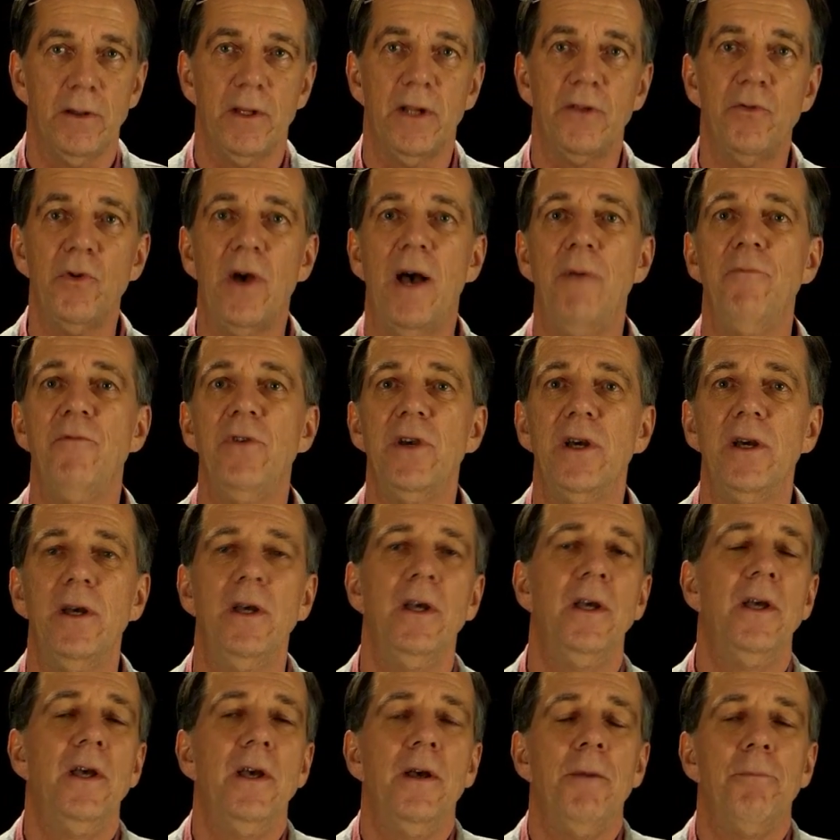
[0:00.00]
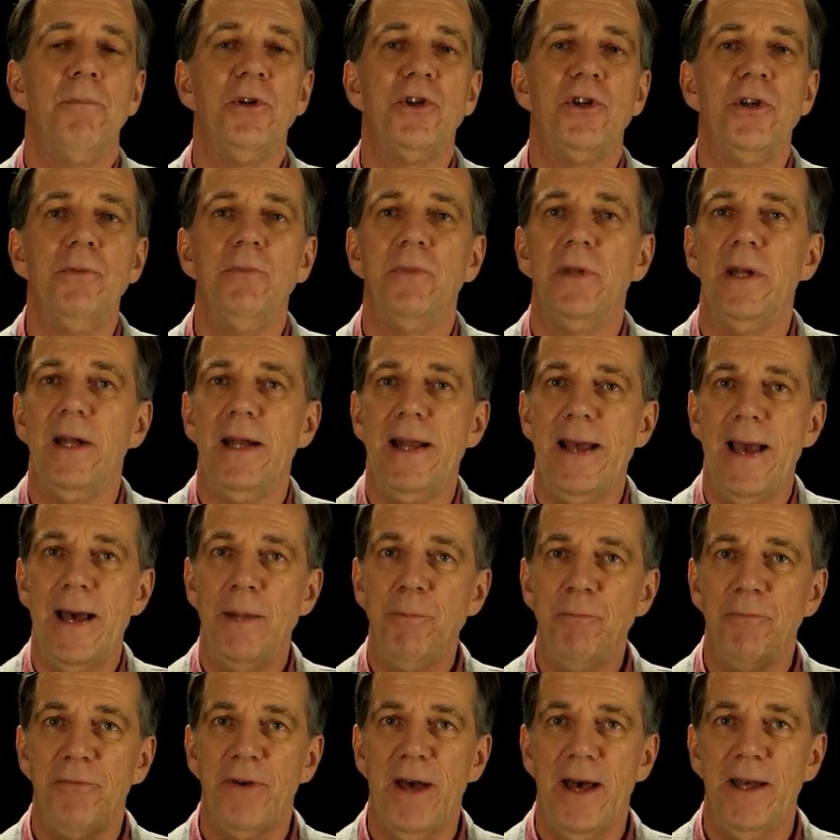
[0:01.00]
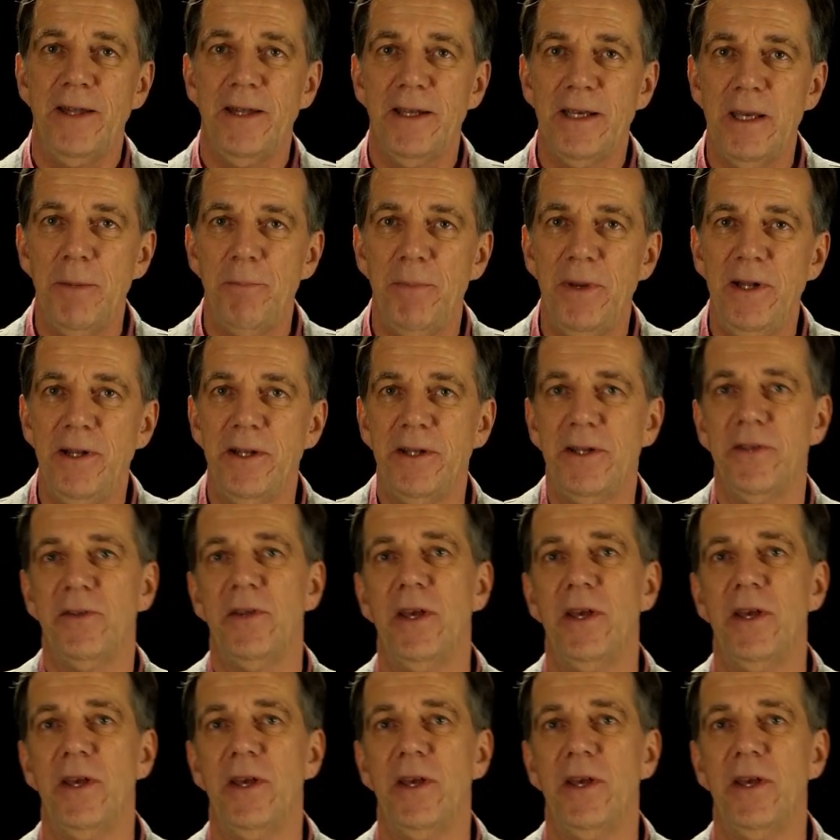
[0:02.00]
Dazu haben wir bestimmte Lernpfade gebildet,